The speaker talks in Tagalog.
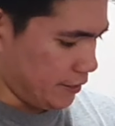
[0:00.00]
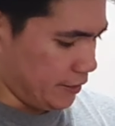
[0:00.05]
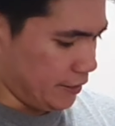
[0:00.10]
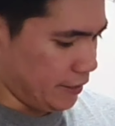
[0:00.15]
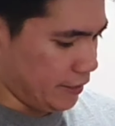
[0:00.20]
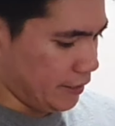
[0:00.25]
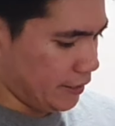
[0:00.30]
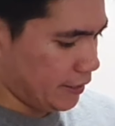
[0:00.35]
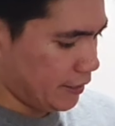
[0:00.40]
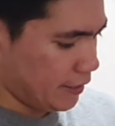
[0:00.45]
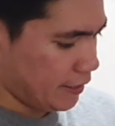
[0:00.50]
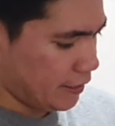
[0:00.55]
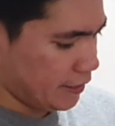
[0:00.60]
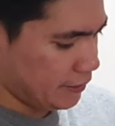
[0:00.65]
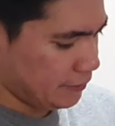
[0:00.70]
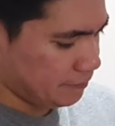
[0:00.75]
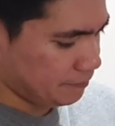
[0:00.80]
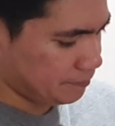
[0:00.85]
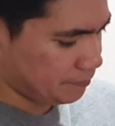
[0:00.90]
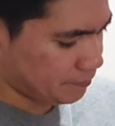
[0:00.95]
Yan.
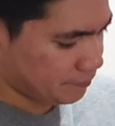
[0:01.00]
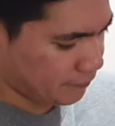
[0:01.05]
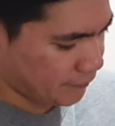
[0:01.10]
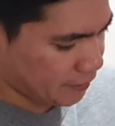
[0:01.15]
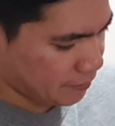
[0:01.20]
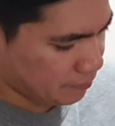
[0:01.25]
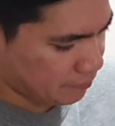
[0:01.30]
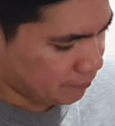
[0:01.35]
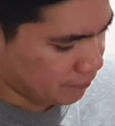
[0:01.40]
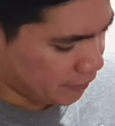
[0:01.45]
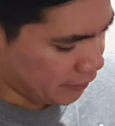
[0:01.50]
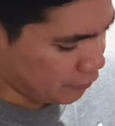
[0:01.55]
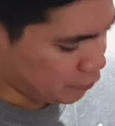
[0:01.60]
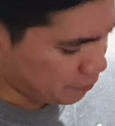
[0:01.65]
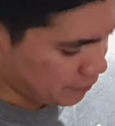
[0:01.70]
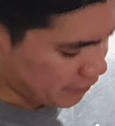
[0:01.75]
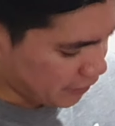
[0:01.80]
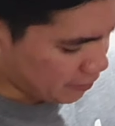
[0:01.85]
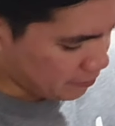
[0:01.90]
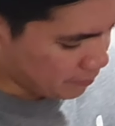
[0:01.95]
Yan
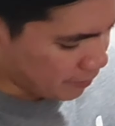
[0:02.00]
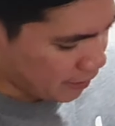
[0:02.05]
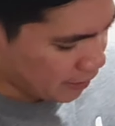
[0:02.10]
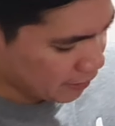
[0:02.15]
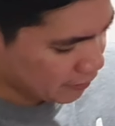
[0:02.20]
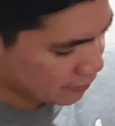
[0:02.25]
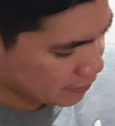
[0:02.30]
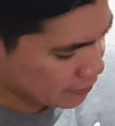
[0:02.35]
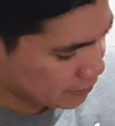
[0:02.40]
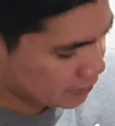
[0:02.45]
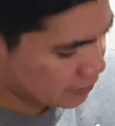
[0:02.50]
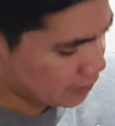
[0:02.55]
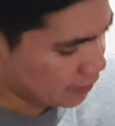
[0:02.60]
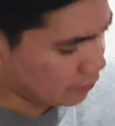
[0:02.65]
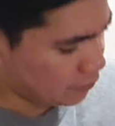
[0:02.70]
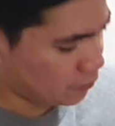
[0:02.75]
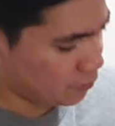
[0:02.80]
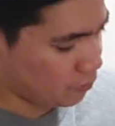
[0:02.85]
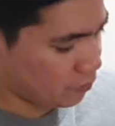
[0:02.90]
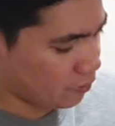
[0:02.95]
yung pinaka-box.
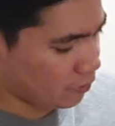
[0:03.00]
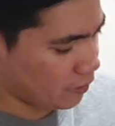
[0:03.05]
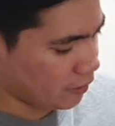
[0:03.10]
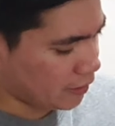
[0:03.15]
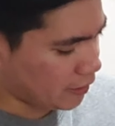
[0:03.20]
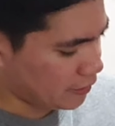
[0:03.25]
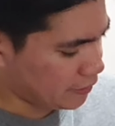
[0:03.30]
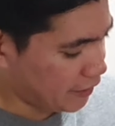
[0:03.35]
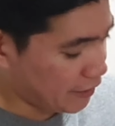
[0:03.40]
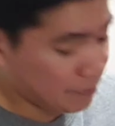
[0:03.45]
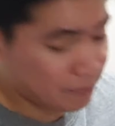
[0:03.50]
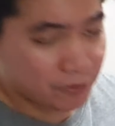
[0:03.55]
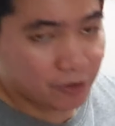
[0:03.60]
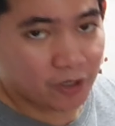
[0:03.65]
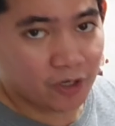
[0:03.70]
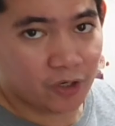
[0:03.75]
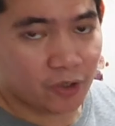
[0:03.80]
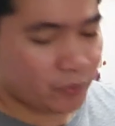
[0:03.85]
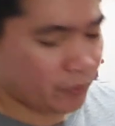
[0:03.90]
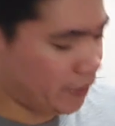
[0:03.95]
Ito yung uh, name
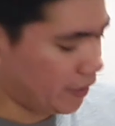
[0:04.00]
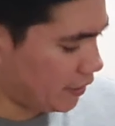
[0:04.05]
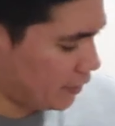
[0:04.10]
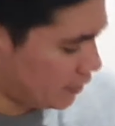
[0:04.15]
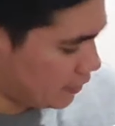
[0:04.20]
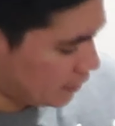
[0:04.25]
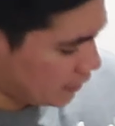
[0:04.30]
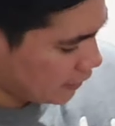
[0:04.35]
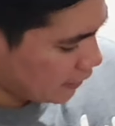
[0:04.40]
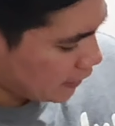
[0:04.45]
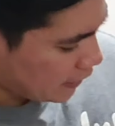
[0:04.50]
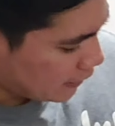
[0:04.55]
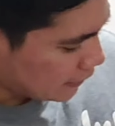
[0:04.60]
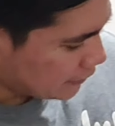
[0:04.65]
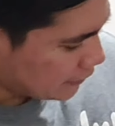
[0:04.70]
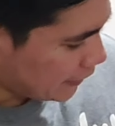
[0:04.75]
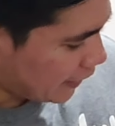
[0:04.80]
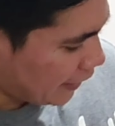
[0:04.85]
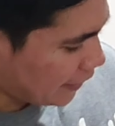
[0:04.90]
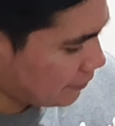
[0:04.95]
ko with
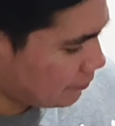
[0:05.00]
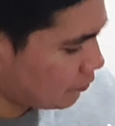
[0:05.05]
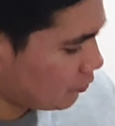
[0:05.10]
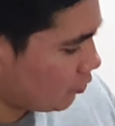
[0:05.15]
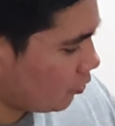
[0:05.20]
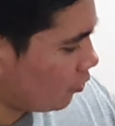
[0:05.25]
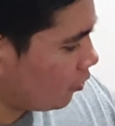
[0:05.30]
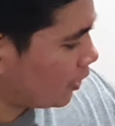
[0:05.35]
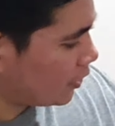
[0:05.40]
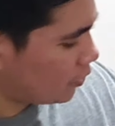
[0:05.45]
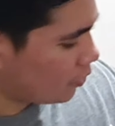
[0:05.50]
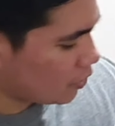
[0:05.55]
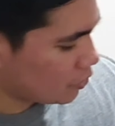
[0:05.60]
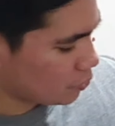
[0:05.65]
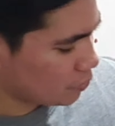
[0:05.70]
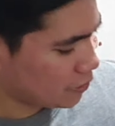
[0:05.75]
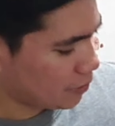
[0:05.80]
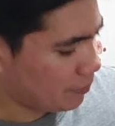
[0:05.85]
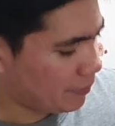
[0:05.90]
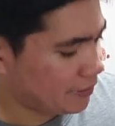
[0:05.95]
time kung ano oras
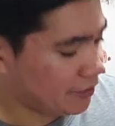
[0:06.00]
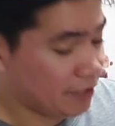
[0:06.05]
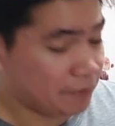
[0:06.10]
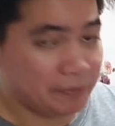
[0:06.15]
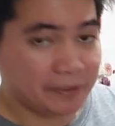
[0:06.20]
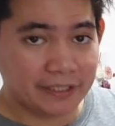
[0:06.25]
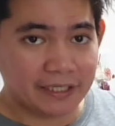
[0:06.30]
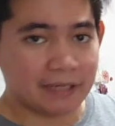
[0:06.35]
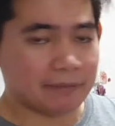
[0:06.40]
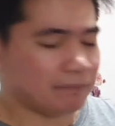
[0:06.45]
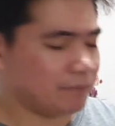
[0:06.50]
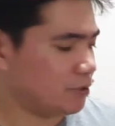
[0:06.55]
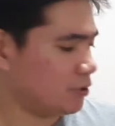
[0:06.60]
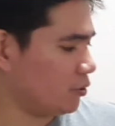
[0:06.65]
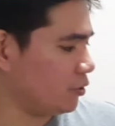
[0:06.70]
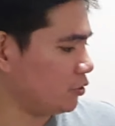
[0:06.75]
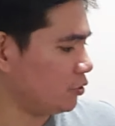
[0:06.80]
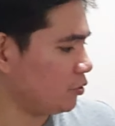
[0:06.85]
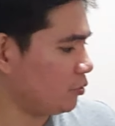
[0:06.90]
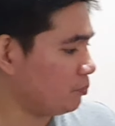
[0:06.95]
ko siya pwedeng i-pick up.
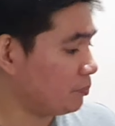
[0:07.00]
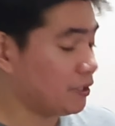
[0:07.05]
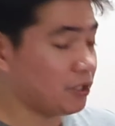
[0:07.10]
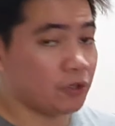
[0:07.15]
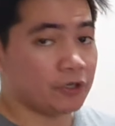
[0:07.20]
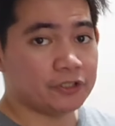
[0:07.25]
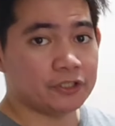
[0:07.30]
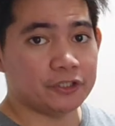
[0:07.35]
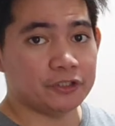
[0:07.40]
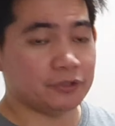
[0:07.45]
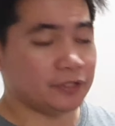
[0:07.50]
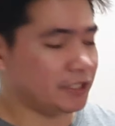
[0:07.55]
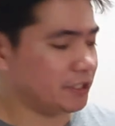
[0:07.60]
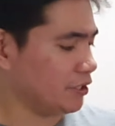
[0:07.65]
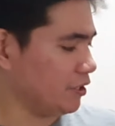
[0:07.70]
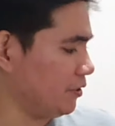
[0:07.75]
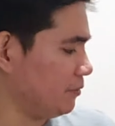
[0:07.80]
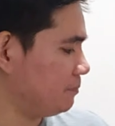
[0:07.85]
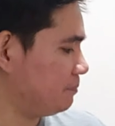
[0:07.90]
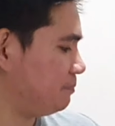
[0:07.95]
So, ito yung pre-order unit
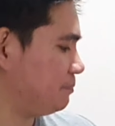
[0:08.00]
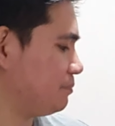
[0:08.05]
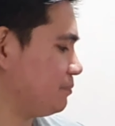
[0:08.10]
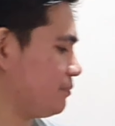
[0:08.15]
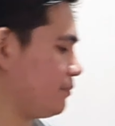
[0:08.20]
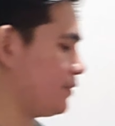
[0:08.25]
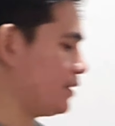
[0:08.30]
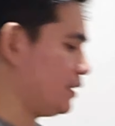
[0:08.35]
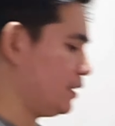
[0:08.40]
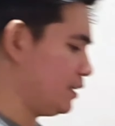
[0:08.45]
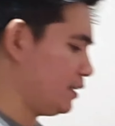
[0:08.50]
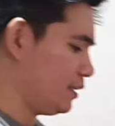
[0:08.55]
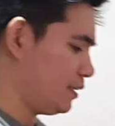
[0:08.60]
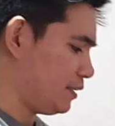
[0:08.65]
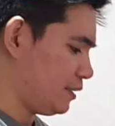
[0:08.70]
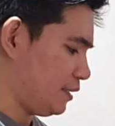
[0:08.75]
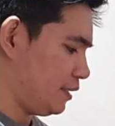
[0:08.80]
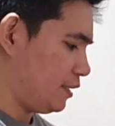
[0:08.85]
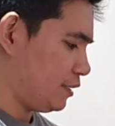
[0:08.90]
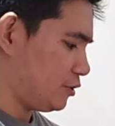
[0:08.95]
ko.
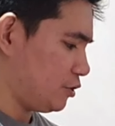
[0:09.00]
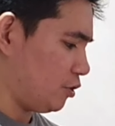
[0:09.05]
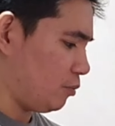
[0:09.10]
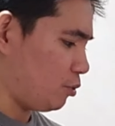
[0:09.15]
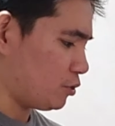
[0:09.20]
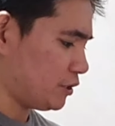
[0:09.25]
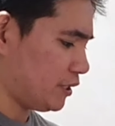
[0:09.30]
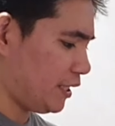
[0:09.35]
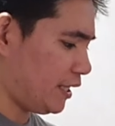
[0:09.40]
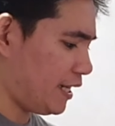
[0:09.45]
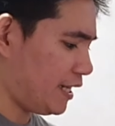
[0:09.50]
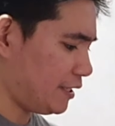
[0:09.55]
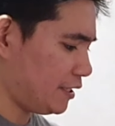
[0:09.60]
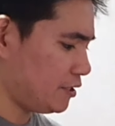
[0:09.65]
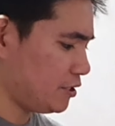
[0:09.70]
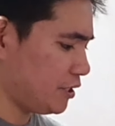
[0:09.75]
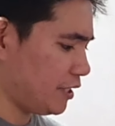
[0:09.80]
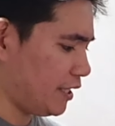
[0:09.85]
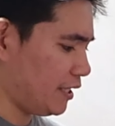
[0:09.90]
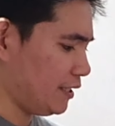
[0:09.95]
So, buksan na
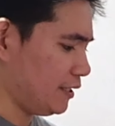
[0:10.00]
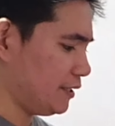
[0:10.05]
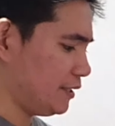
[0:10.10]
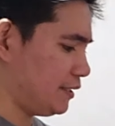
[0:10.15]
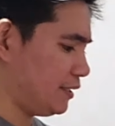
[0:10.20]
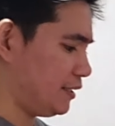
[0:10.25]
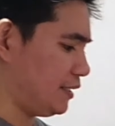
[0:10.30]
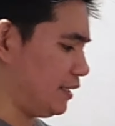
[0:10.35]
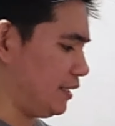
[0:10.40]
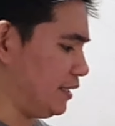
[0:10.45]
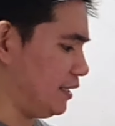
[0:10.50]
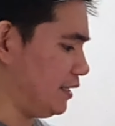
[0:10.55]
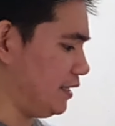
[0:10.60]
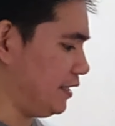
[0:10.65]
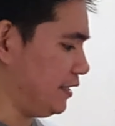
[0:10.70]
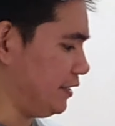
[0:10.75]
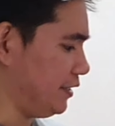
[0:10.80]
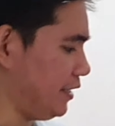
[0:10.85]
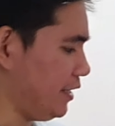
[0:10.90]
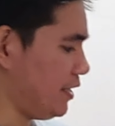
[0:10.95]
natin siya.
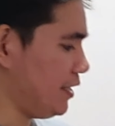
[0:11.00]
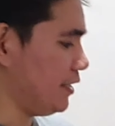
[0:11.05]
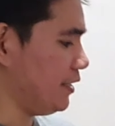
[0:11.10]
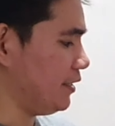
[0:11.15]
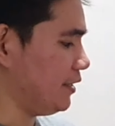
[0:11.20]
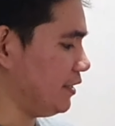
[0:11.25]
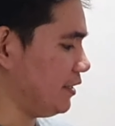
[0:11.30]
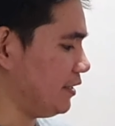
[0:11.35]
Ayan.